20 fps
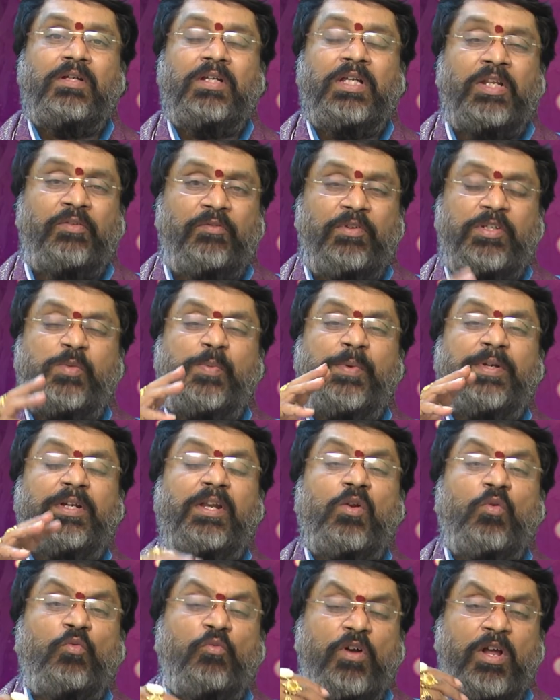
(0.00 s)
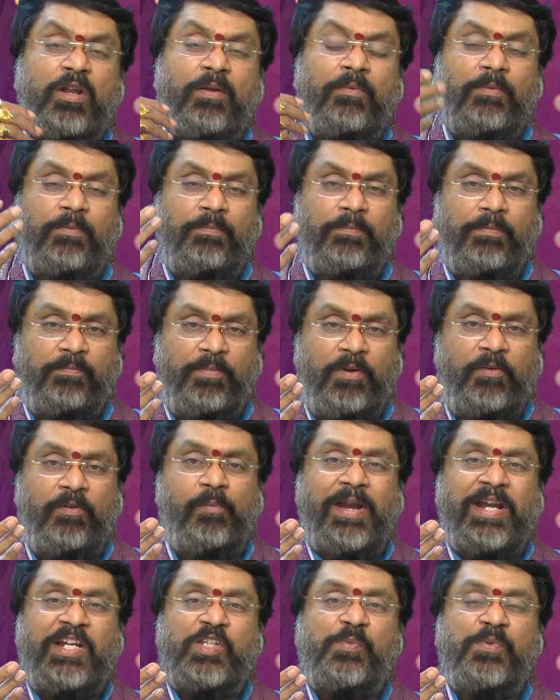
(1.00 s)
ఇన్వెస్ట్మెంట్ పవర్
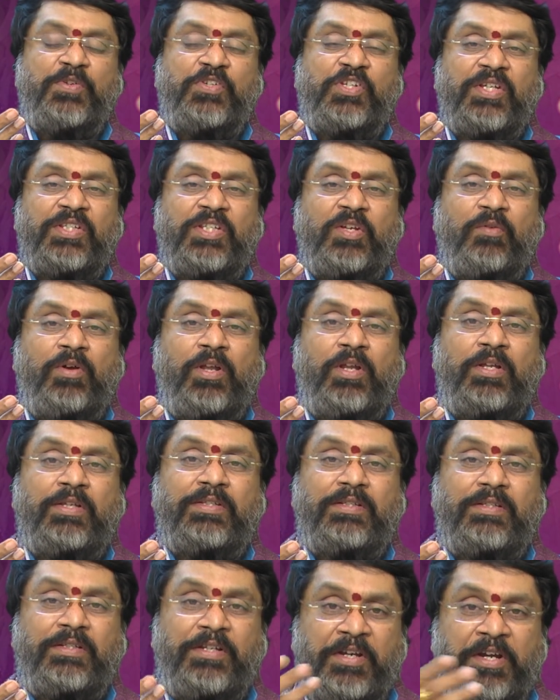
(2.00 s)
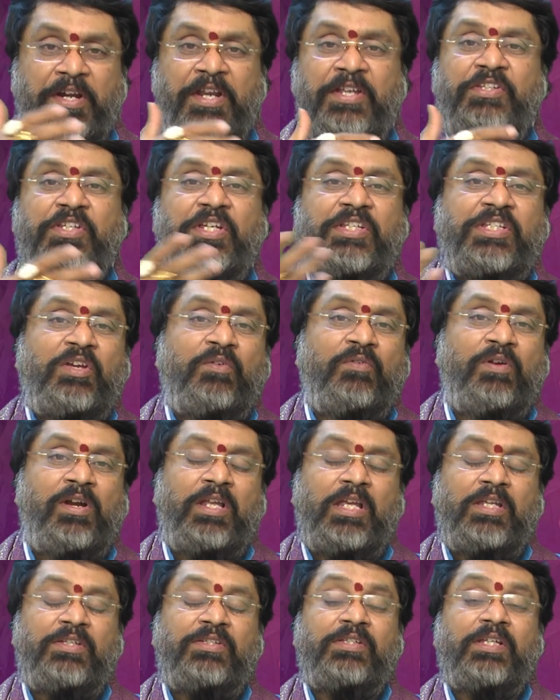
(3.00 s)
బ్యాంక్స్ మీద చేసేవారు ట్రేడింగ్
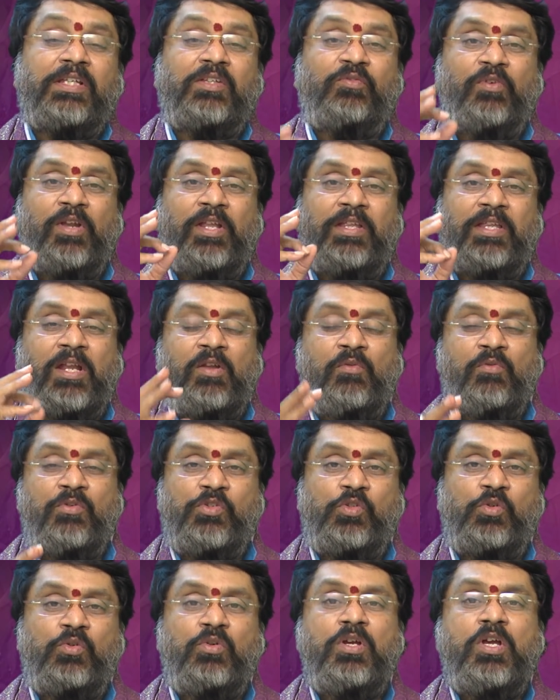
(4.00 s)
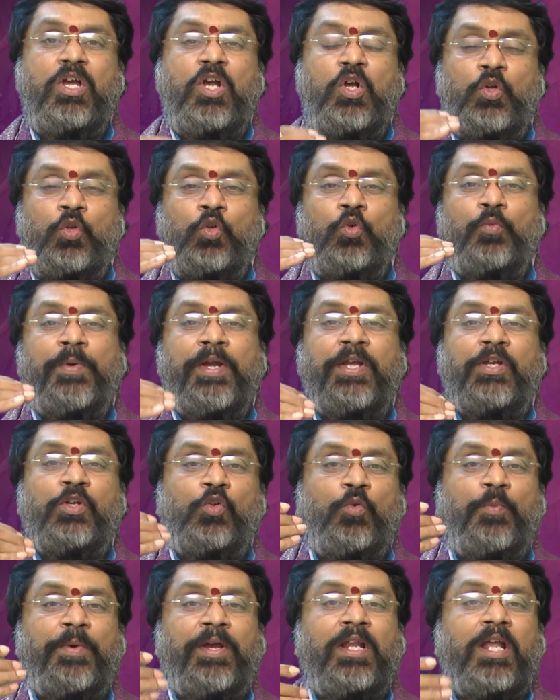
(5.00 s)
చేసేవాళ్ళకి సత్ఫలితాలు వస్తూ రూపాయికి
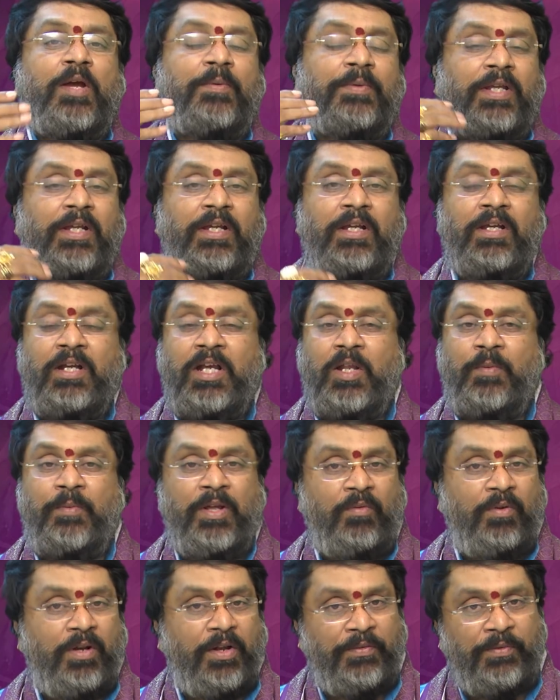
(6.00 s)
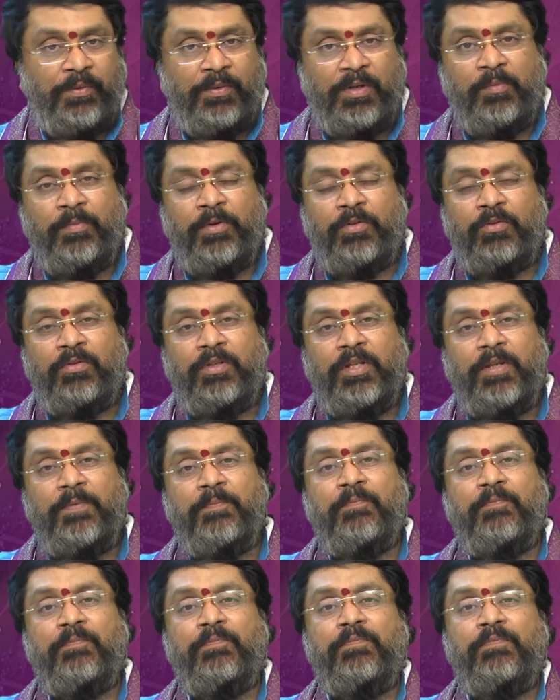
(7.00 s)
రూపాయి లాభదాయకం కనబడే అవకాశం కనబడుతుంది
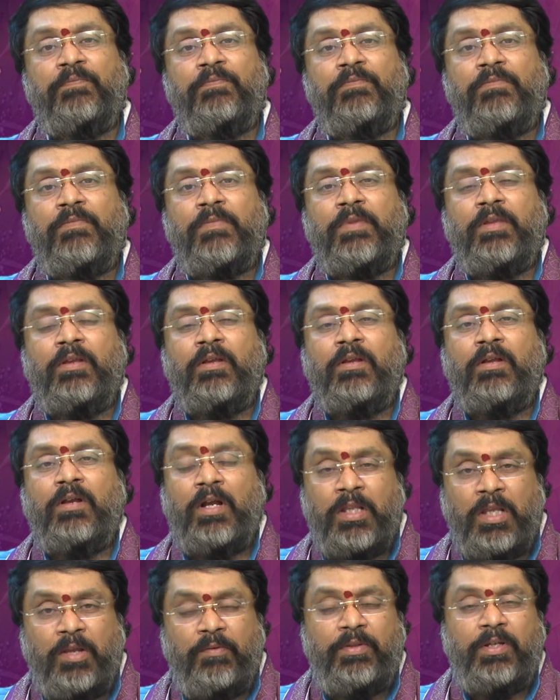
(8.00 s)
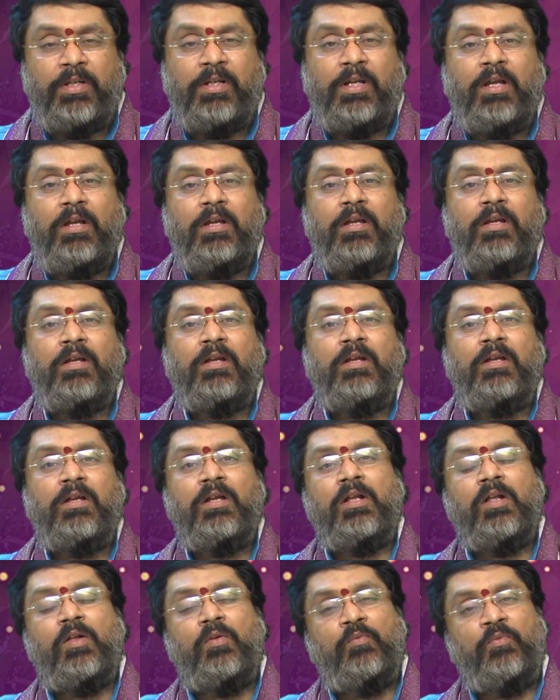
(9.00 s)
అదేవిధంగా
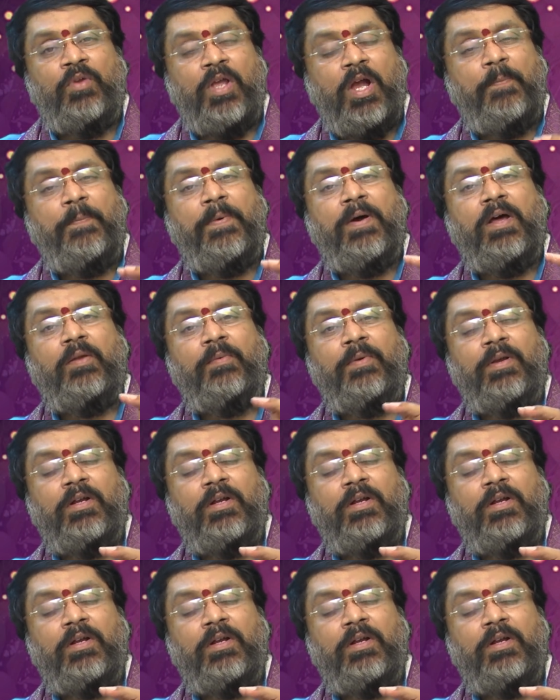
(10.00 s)
వ్యాపారమే